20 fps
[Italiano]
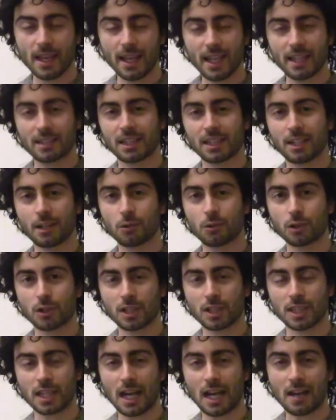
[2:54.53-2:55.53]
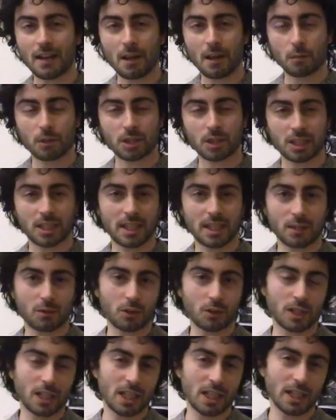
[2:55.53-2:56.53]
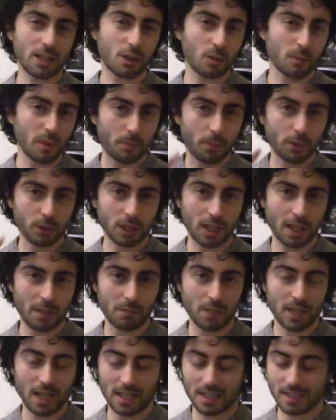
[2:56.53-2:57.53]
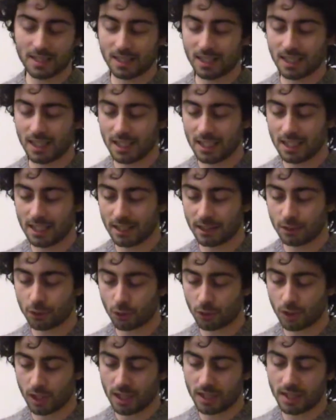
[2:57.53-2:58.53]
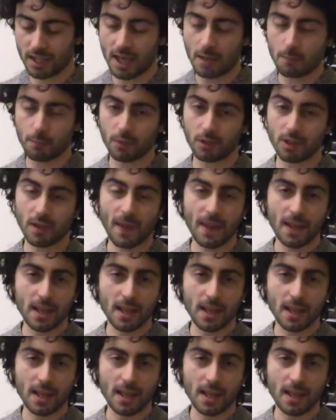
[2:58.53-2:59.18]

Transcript: e tra le curiosità potete dare un'occhiata a come potrebbe essere il drone di Apple.